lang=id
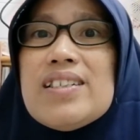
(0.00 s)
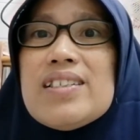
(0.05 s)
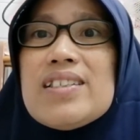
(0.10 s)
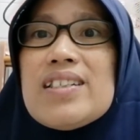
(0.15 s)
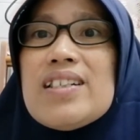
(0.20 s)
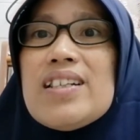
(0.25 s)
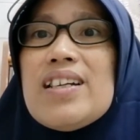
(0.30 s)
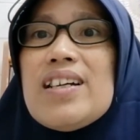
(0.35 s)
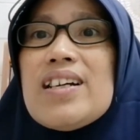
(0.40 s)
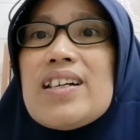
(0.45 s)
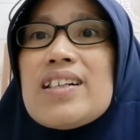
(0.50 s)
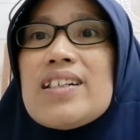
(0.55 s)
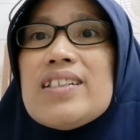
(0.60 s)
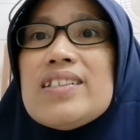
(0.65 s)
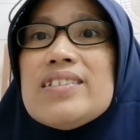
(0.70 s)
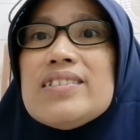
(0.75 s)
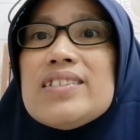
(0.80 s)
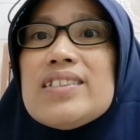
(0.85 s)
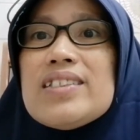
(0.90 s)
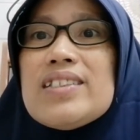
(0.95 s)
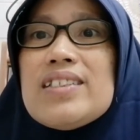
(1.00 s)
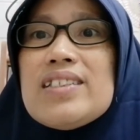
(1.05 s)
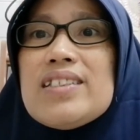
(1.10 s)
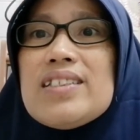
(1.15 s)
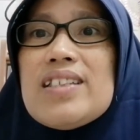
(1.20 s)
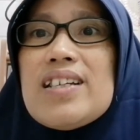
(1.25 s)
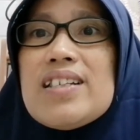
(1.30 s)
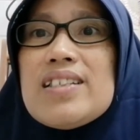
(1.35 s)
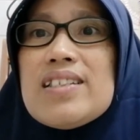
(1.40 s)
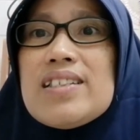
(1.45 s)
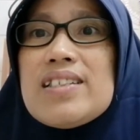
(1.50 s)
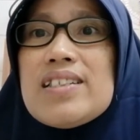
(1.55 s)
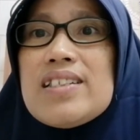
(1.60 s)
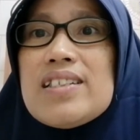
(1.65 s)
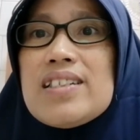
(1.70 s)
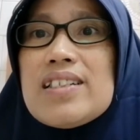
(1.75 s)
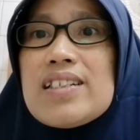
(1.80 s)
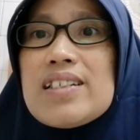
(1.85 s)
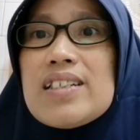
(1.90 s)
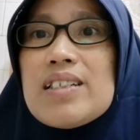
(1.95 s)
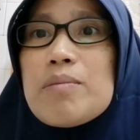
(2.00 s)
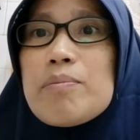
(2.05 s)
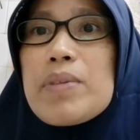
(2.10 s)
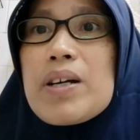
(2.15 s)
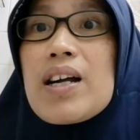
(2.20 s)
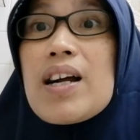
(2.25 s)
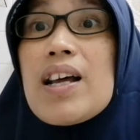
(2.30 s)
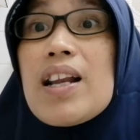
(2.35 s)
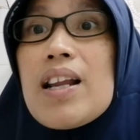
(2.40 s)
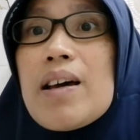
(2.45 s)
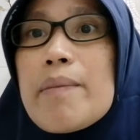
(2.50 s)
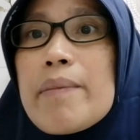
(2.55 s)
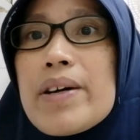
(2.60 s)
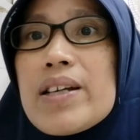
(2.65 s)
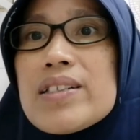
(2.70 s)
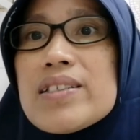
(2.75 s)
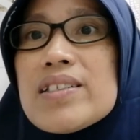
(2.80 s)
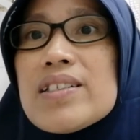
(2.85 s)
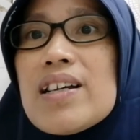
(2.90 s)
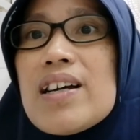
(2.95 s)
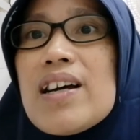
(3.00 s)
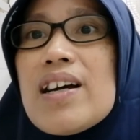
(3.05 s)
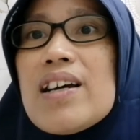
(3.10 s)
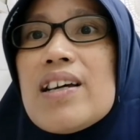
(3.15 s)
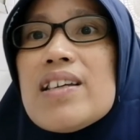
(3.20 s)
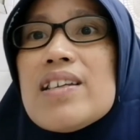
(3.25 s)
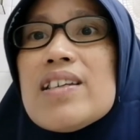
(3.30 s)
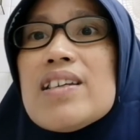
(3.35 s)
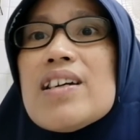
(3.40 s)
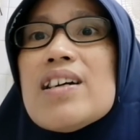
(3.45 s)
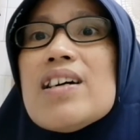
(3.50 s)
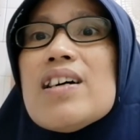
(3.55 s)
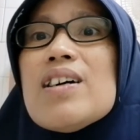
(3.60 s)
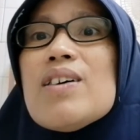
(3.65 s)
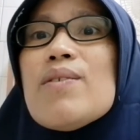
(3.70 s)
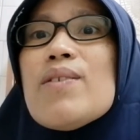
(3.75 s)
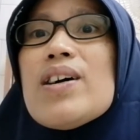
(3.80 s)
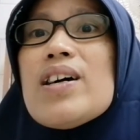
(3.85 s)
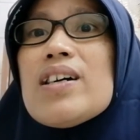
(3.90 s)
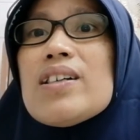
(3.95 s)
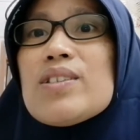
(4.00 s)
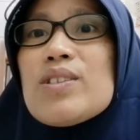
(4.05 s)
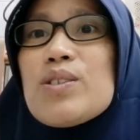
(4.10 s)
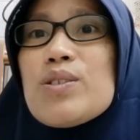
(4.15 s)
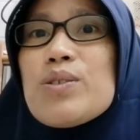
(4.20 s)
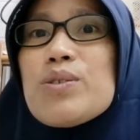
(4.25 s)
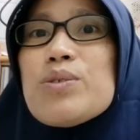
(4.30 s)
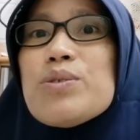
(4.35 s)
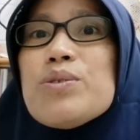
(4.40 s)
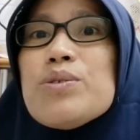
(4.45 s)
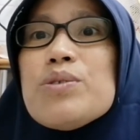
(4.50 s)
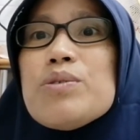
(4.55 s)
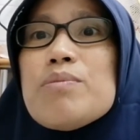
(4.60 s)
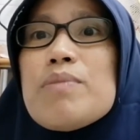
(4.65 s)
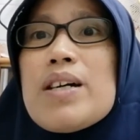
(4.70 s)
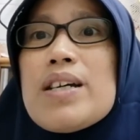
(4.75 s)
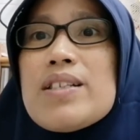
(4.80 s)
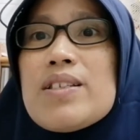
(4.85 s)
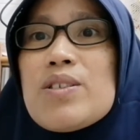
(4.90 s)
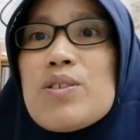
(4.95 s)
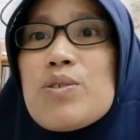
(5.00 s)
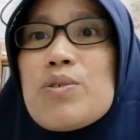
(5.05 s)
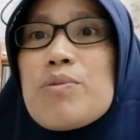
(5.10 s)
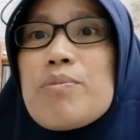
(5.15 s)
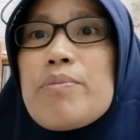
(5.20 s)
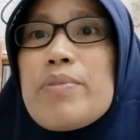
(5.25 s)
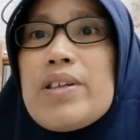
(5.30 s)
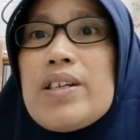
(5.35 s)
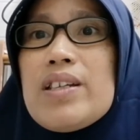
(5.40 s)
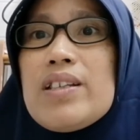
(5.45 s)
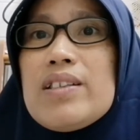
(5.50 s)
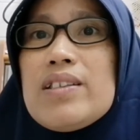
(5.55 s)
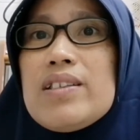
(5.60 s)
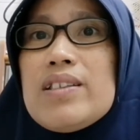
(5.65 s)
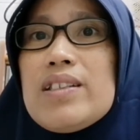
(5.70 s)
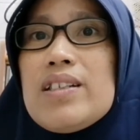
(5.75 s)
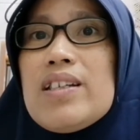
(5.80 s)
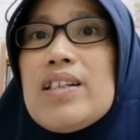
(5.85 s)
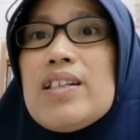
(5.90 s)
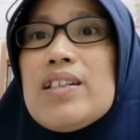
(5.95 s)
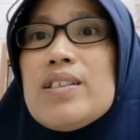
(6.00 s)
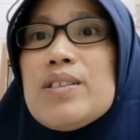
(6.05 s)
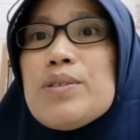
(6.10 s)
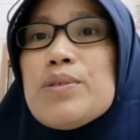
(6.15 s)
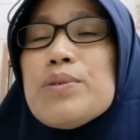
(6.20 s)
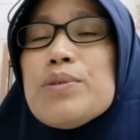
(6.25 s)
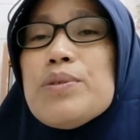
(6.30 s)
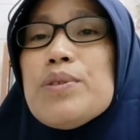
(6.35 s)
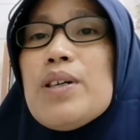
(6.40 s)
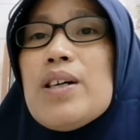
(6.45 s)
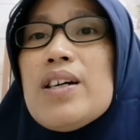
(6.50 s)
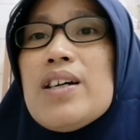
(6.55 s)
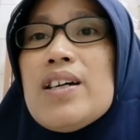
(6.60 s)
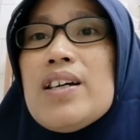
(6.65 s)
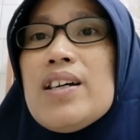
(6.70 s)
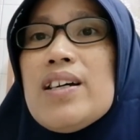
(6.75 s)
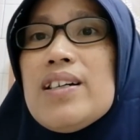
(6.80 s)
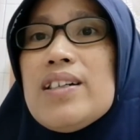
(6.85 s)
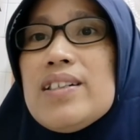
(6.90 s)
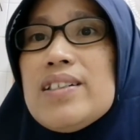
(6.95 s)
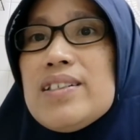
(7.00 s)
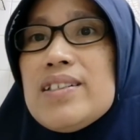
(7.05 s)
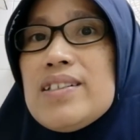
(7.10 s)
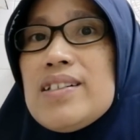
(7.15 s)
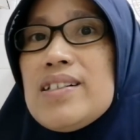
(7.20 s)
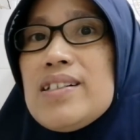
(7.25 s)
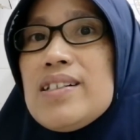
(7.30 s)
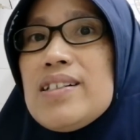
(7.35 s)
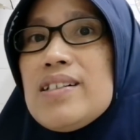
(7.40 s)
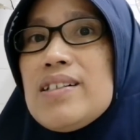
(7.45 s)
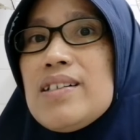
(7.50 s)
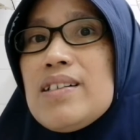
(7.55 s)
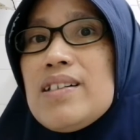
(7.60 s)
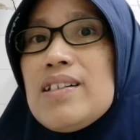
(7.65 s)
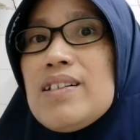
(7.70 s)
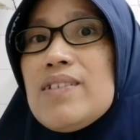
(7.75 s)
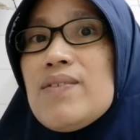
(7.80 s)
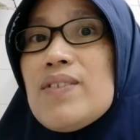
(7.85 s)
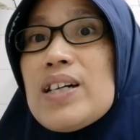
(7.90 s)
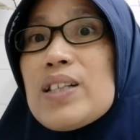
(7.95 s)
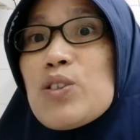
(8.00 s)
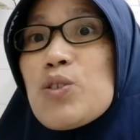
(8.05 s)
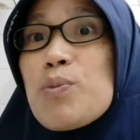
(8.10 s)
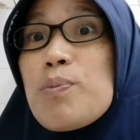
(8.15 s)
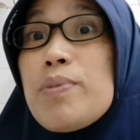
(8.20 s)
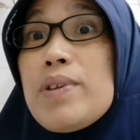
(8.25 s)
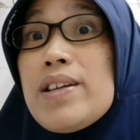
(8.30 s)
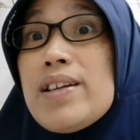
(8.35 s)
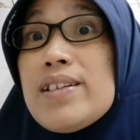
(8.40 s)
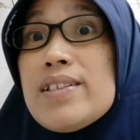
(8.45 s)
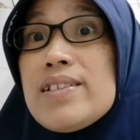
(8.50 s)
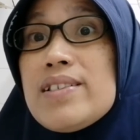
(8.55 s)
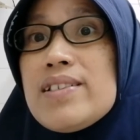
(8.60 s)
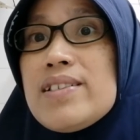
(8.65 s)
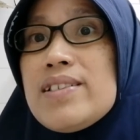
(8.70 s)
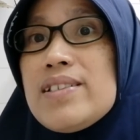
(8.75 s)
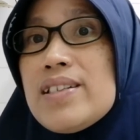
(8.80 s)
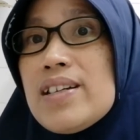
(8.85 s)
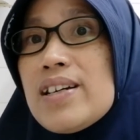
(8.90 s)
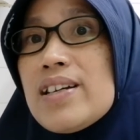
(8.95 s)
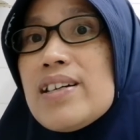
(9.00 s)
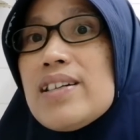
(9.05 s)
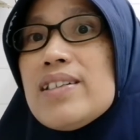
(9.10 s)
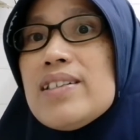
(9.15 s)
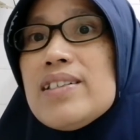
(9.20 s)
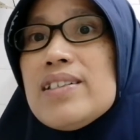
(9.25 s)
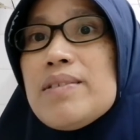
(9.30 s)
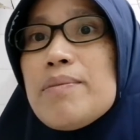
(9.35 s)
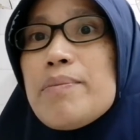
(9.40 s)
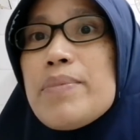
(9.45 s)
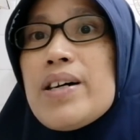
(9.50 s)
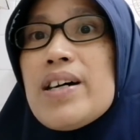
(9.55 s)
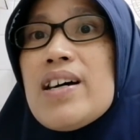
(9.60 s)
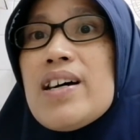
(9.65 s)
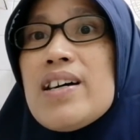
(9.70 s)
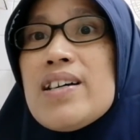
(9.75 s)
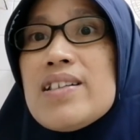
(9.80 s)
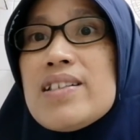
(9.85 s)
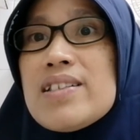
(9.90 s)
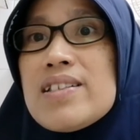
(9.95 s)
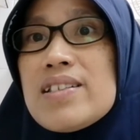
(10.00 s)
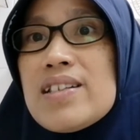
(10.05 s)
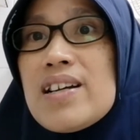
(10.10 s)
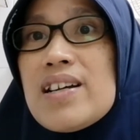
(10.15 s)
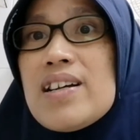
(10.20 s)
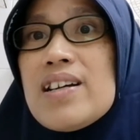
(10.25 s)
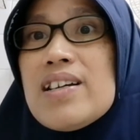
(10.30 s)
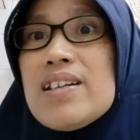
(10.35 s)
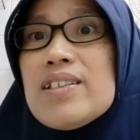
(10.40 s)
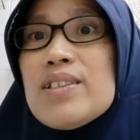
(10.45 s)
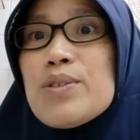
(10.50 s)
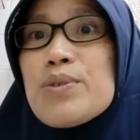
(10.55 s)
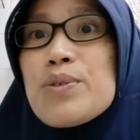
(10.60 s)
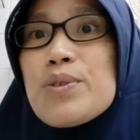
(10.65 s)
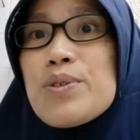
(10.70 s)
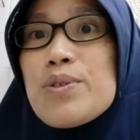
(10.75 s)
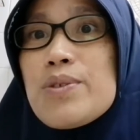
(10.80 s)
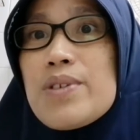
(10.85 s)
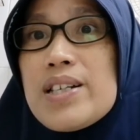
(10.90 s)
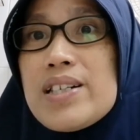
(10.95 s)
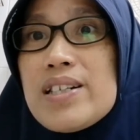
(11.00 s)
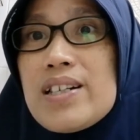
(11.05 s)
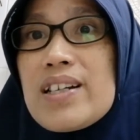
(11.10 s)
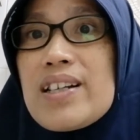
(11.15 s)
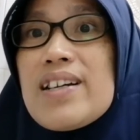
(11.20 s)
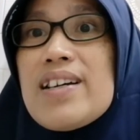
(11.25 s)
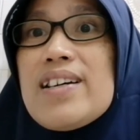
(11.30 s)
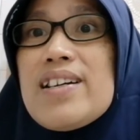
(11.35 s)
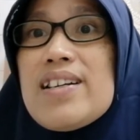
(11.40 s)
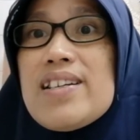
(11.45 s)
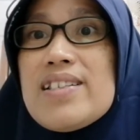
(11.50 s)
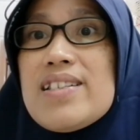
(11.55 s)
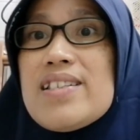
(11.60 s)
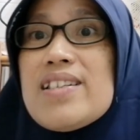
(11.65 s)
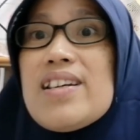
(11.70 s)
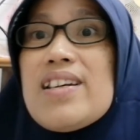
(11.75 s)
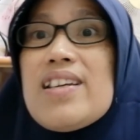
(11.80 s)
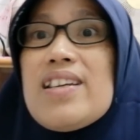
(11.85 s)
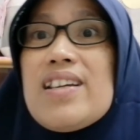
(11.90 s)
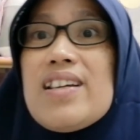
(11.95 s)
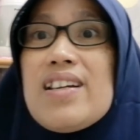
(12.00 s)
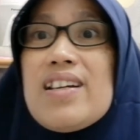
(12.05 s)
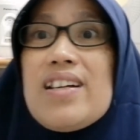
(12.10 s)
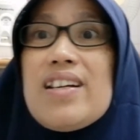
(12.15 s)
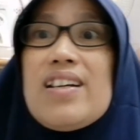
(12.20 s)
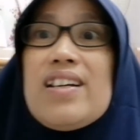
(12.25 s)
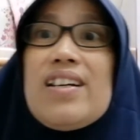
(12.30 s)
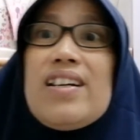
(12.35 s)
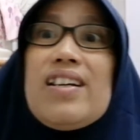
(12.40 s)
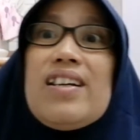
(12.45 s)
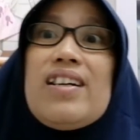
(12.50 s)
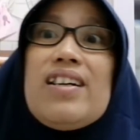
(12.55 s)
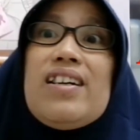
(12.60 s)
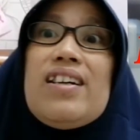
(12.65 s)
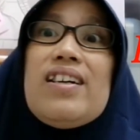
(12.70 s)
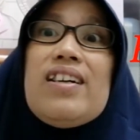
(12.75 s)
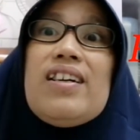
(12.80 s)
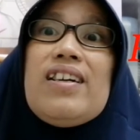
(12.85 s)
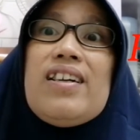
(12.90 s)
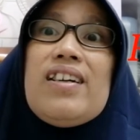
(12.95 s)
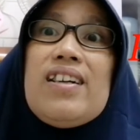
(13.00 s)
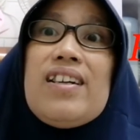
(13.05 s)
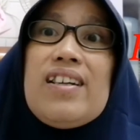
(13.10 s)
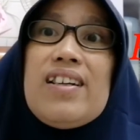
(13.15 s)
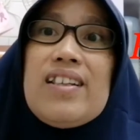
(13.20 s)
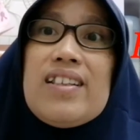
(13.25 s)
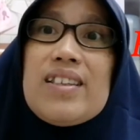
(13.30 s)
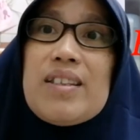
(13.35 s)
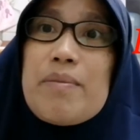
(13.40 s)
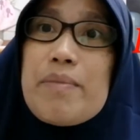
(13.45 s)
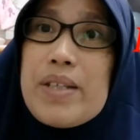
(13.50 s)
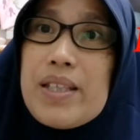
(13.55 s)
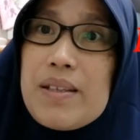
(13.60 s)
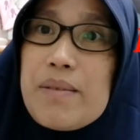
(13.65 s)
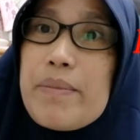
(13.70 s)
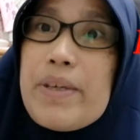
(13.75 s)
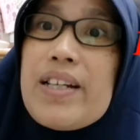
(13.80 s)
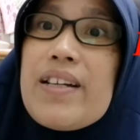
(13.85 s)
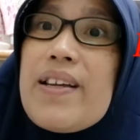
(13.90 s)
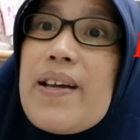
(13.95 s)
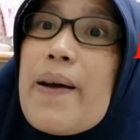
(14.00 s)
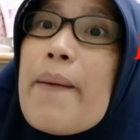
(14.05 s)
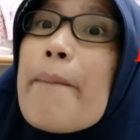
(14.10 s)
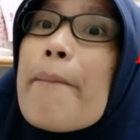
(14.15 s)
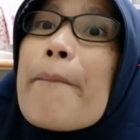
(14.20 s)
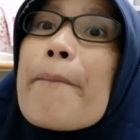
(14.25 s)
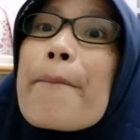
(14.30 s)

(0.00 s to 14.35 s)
saya akan cerita sedikit pengalaman saya waktu masuk PT itu eh, waktu belajar bahasa tujuan negara saya teman-teman ya